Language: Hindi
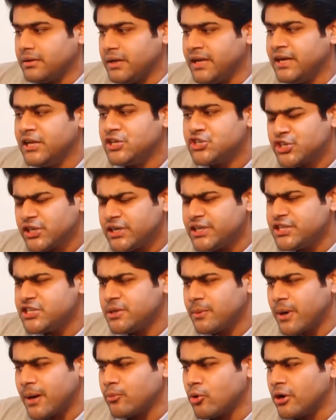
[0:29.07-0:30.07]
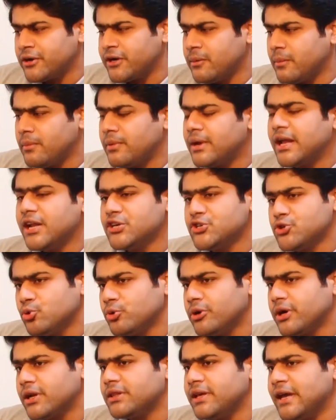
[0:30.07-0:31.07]
इनिशियली जब आप कंटेंट बनाना
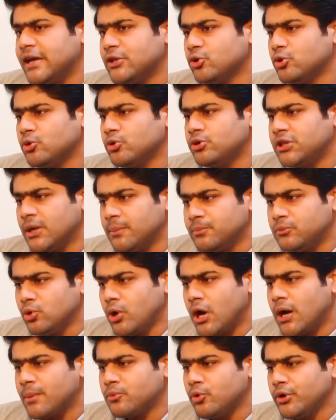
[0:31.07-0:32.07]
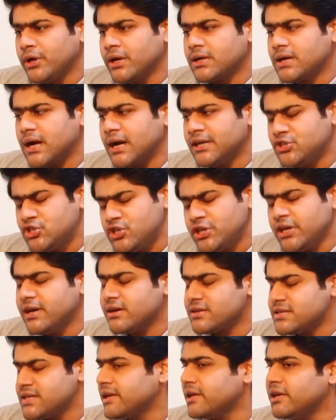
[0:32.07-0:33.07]
शुरू करते हैं तो तब तो आपको एक अच्छे
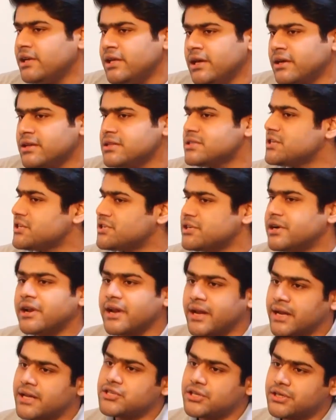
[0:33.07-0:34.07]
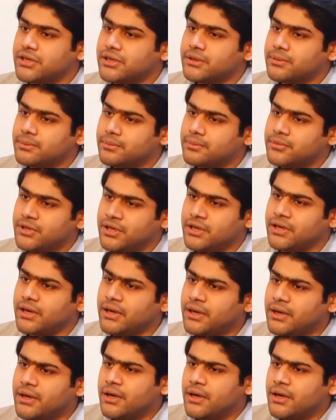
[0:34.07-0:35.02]
अरसे के लिए कंसिस्टेंट रहना चाहिए ठीक है